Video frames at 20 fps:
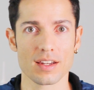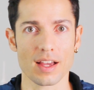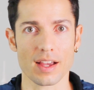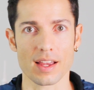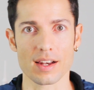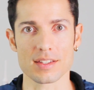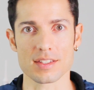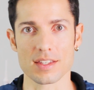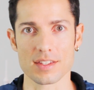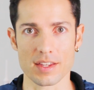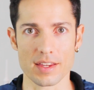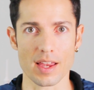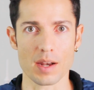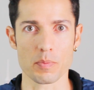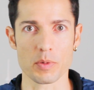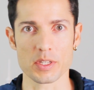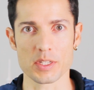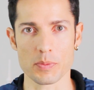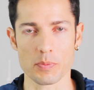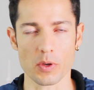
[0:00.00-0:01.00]
la que les enseñé
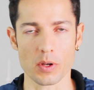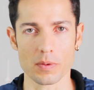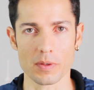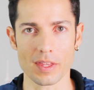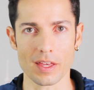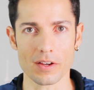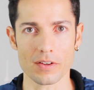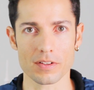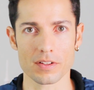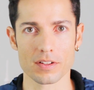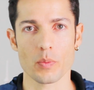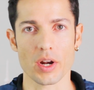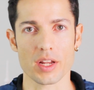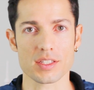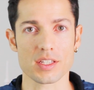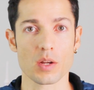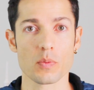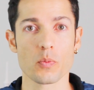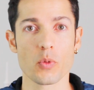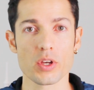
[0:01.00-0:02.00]
al principio del video,
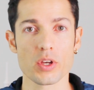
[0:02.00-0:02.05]
para ser